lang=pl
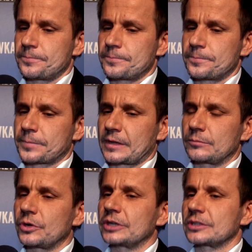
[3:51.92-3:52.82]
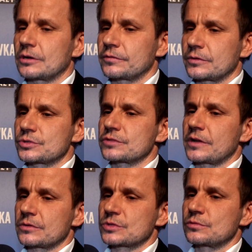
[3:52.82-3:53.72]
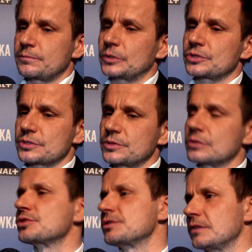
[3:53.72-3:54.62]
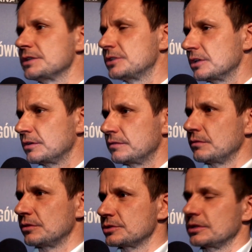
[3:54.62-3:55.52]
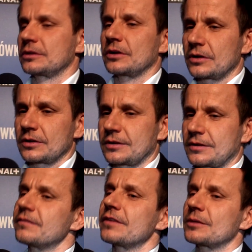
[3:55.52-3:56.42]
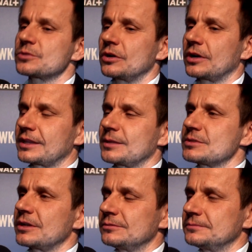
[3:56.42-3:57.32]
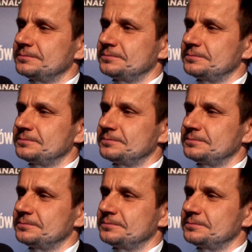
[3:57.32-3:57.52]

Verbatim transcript: mm, bohaterowie używają słów po to, żeby ich używać tylko i wyłącznie, tylko w jakimś konkretnym celu.